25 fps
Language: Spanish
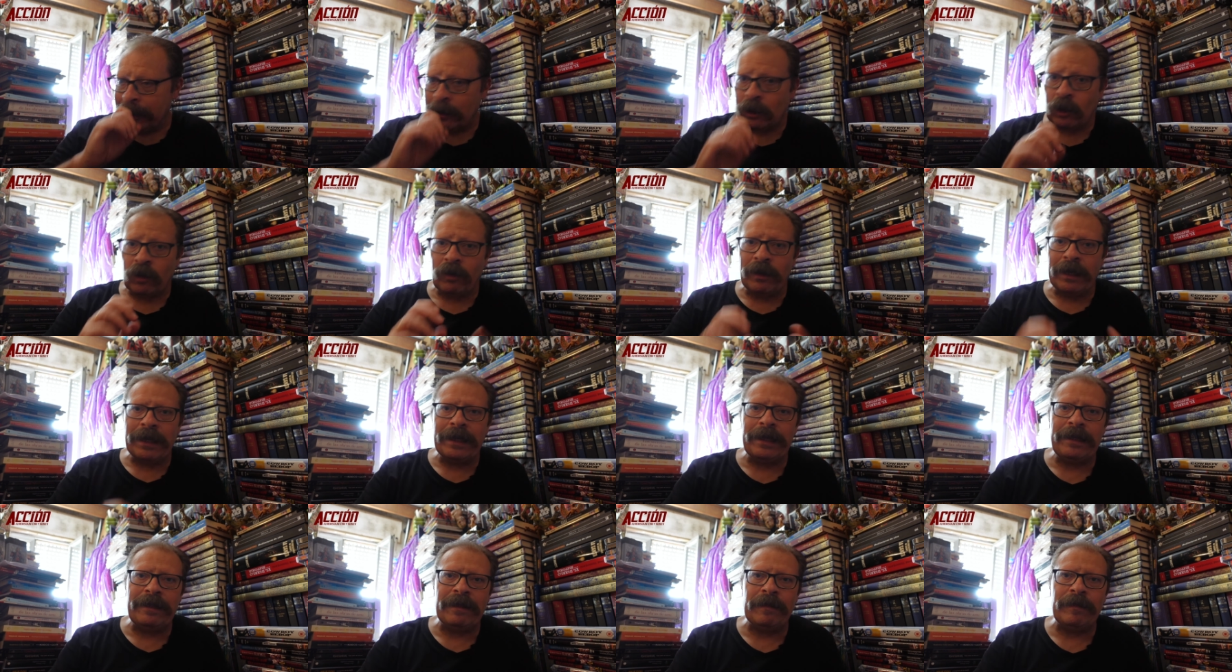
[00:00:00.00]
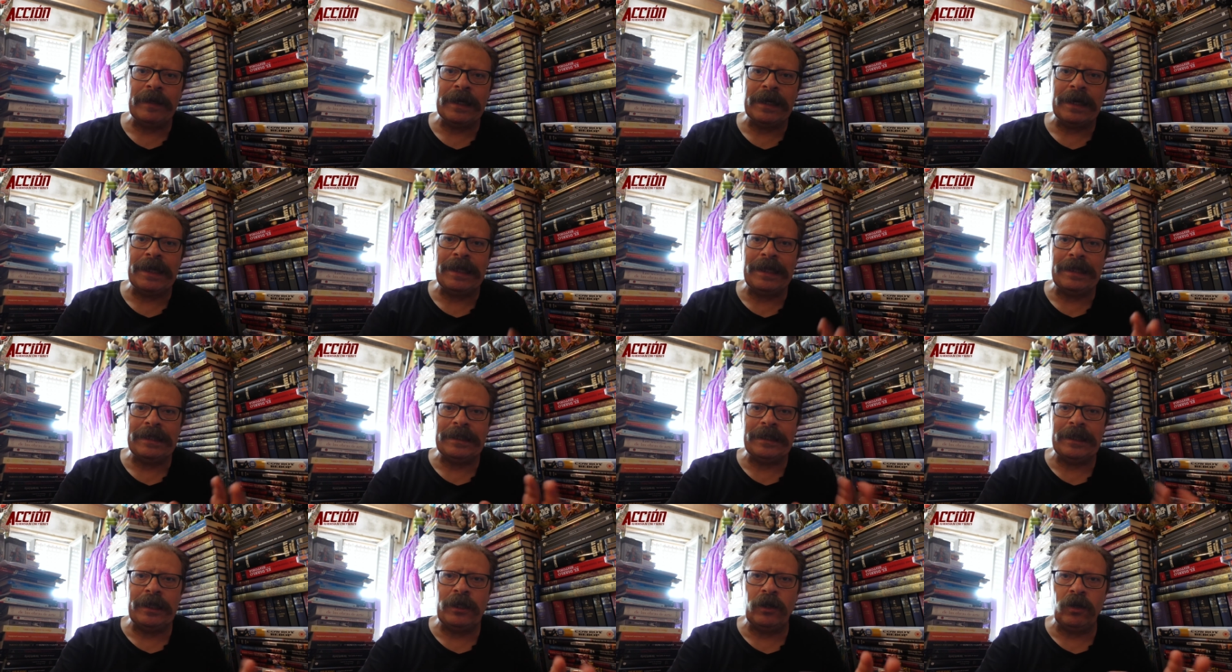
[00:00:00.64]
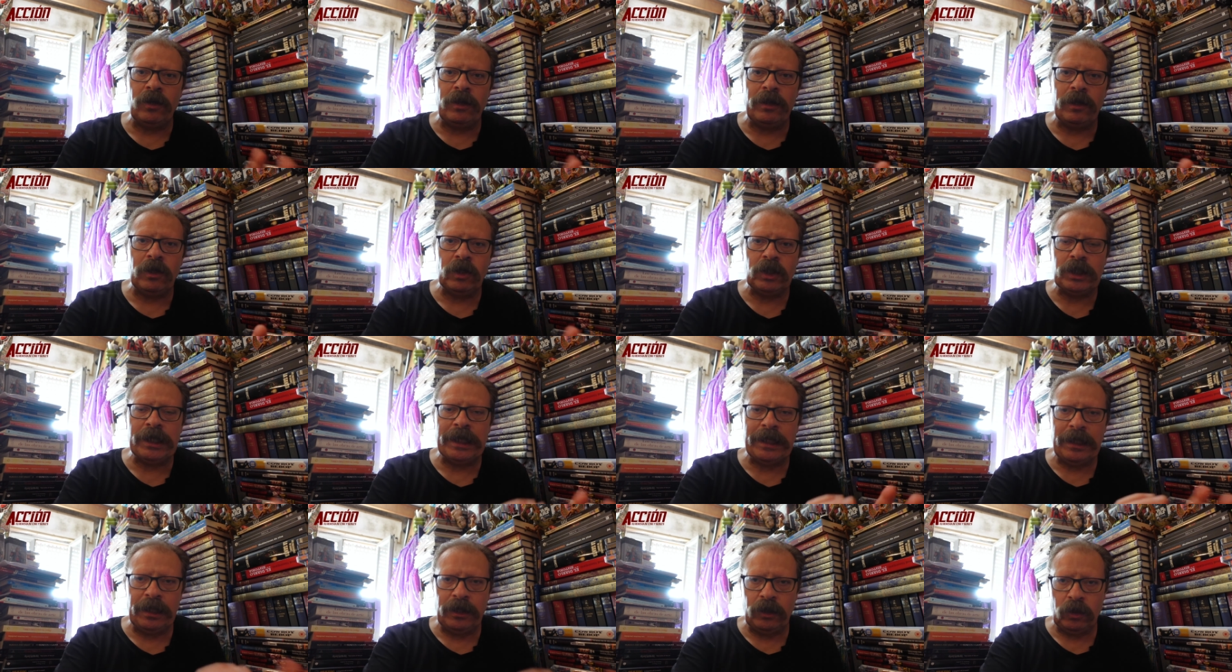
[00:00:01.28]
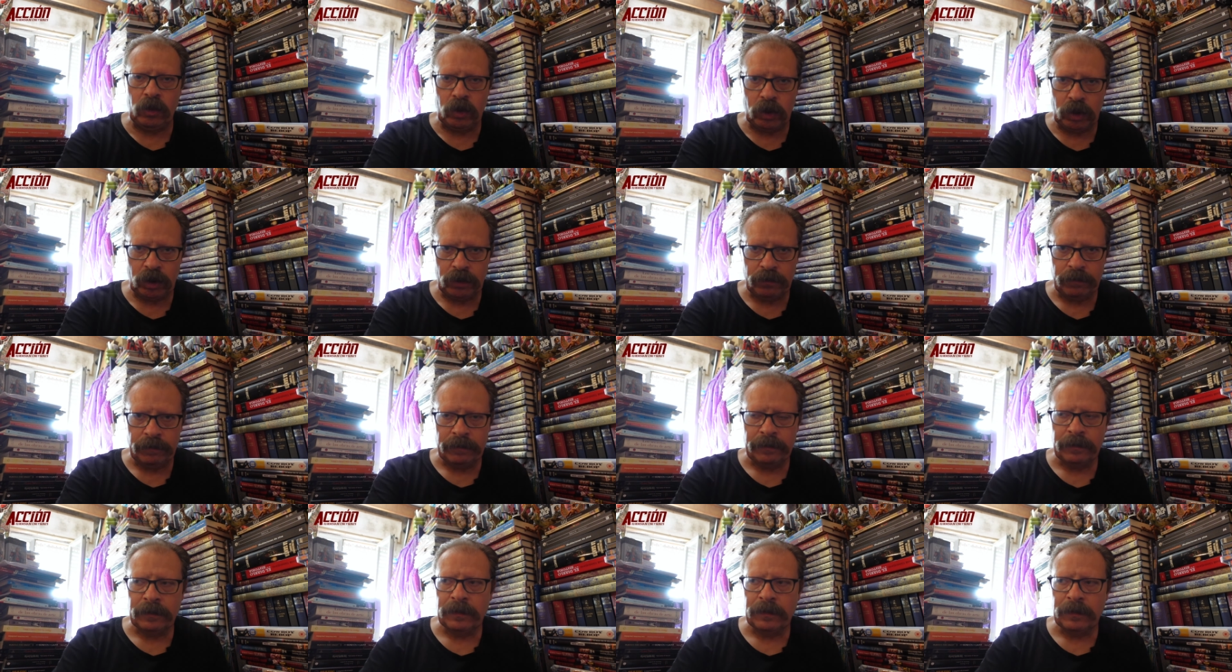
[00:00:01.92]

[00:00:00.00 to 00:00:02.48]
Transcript: Esto no es la dinámica del Señor de los Anillos.